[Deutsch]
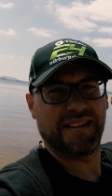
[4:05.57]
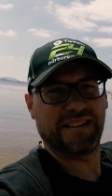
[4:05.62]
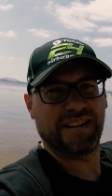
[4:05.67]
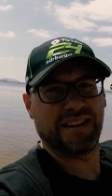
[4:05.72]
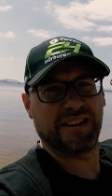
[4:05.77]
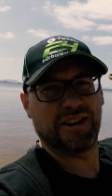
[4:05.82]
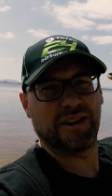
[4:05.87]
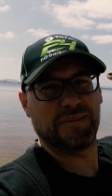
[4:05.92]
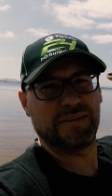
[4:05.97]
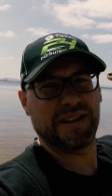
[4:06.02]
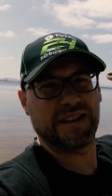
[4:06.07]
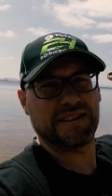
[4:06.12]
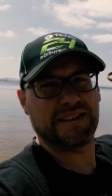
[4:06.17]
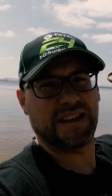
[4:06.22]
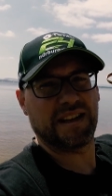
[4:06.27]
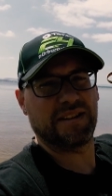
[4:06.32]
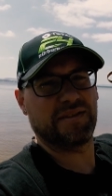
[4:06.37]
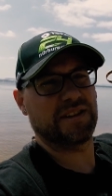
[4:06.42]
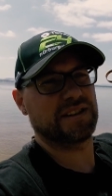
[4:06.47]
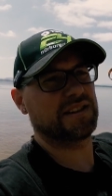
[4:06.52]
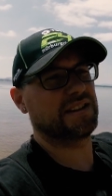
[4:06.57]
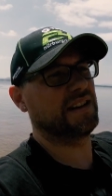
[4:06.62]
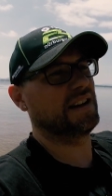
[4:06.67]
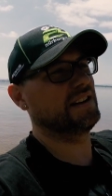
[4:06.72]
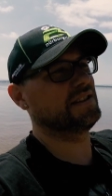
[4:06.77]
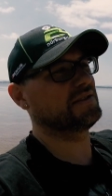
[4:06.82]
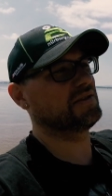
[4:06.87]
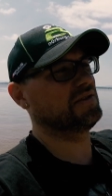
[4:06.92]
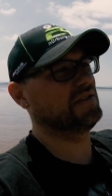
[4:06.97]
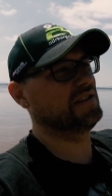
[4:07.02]
dann kommt tatsächlich was
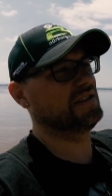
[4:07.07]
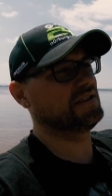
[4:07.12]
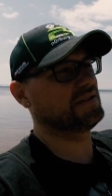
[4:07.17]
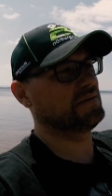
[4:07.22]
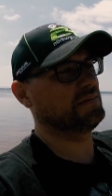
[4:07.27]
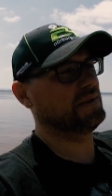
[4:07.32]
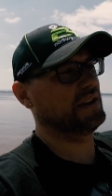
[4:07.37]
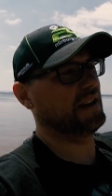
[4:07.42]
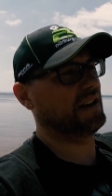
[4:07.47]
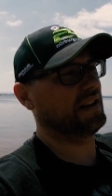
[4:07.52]
kleines Goldenes um die